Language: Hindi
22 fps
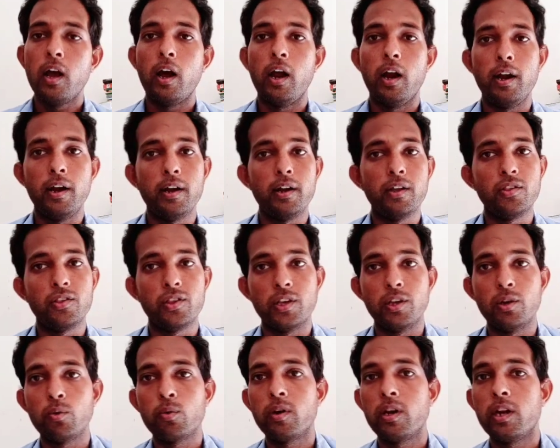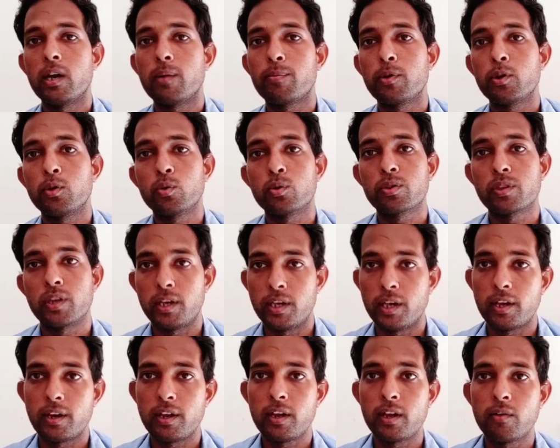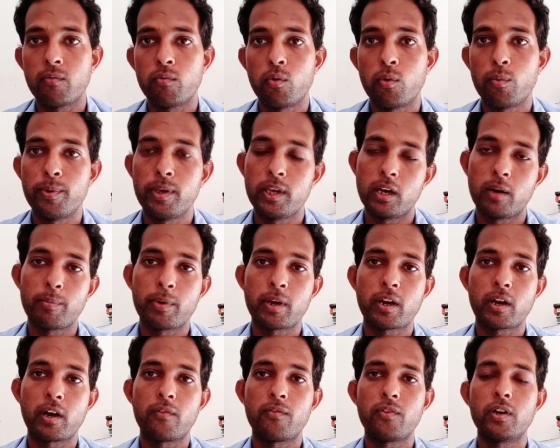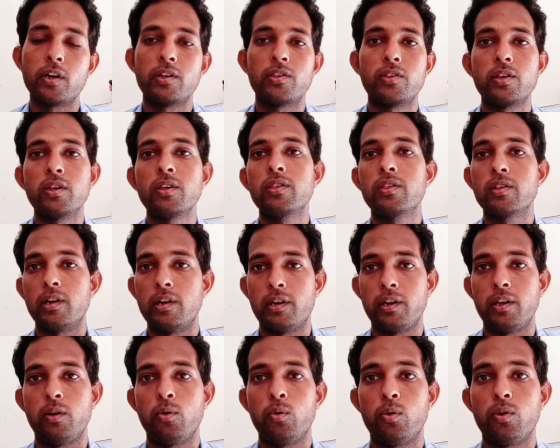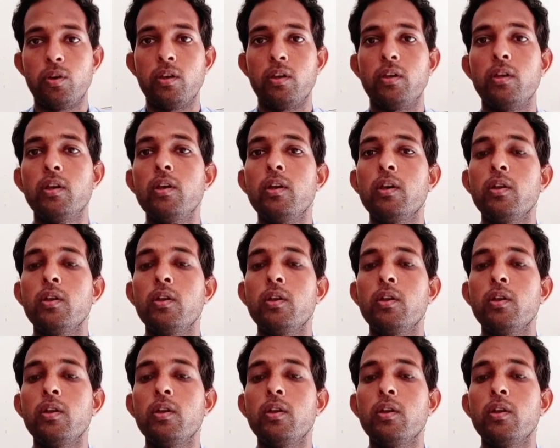एंड जे के लिए आपकी जो तैयारी है वो भी यहाँ पर काफ़ी अच्छी चल रही होगी